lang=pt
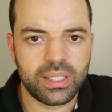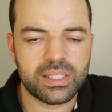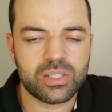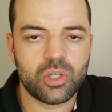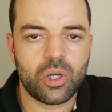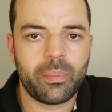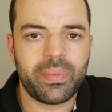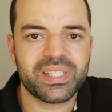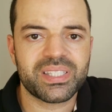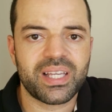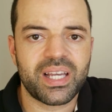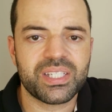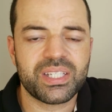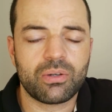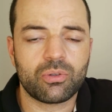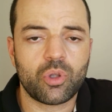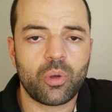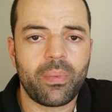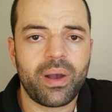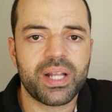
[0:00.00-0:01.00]
Essa é uma mensagem
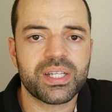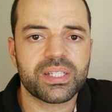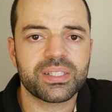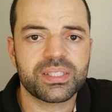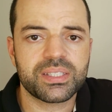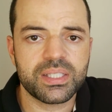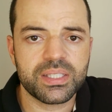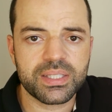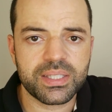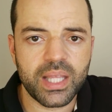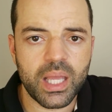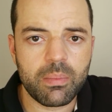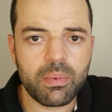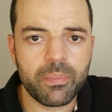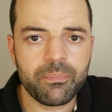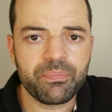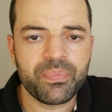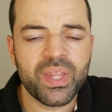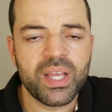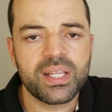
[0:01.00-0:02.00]
automática de sistema,